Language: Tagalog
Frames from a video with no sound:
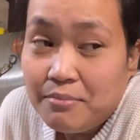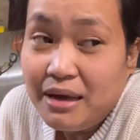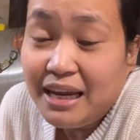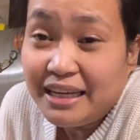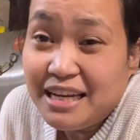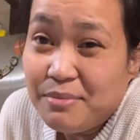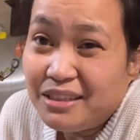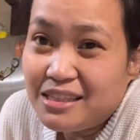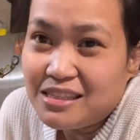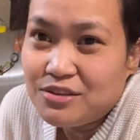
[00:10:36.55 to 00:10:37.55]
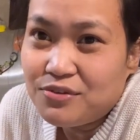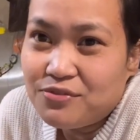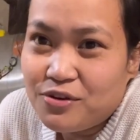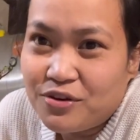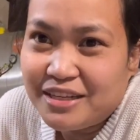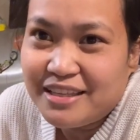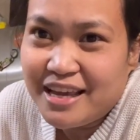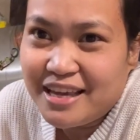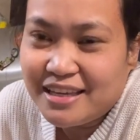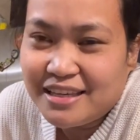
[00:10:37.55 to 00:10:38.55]
Malaki naman kasi yung Florida
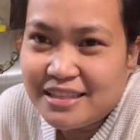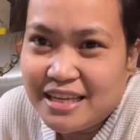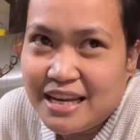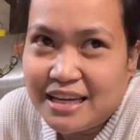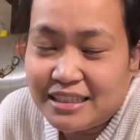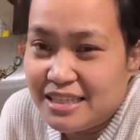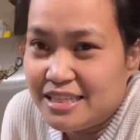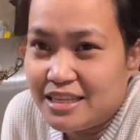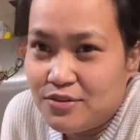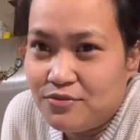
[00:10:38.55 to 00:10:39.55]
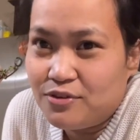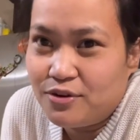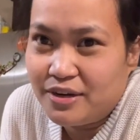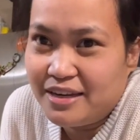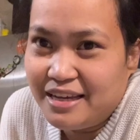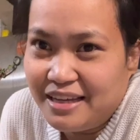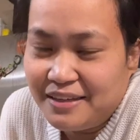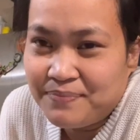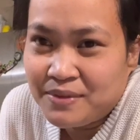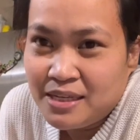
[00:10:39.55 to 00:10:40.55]
eh, hindi lang iisa yung Florida.